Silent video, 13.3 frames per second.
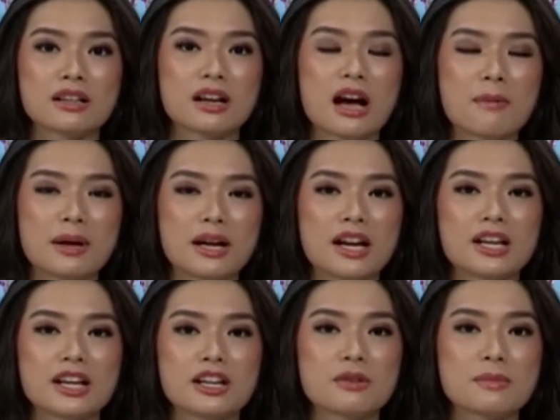
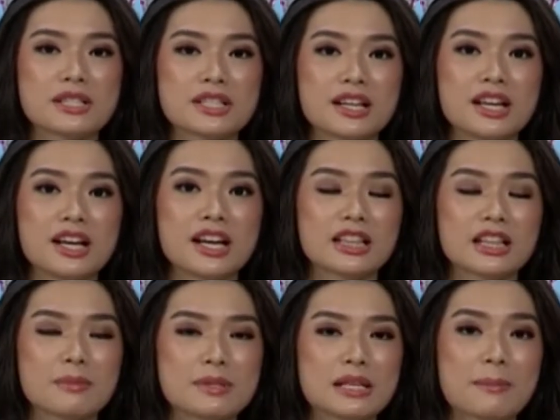keamanan dan kebersihannya
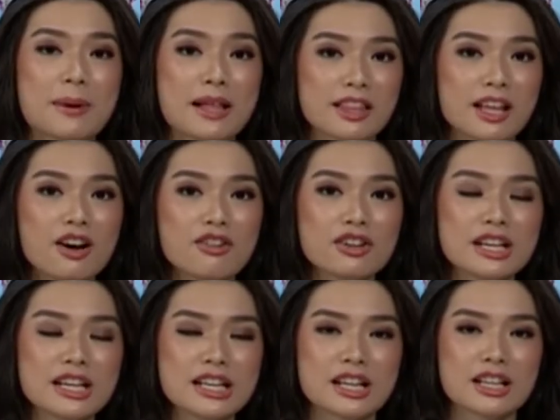kita bisa pantau
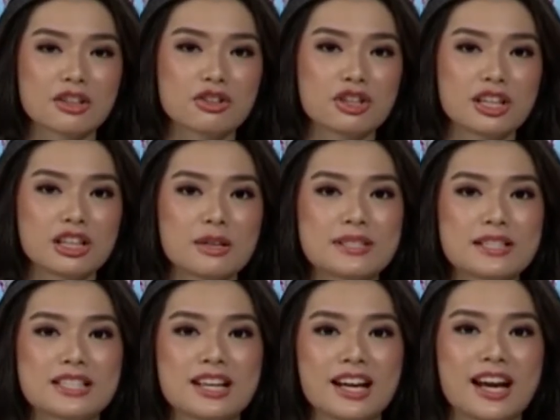dan tentunya kita
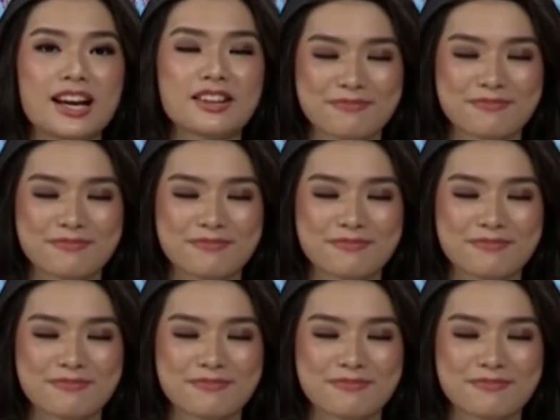bisa jaga.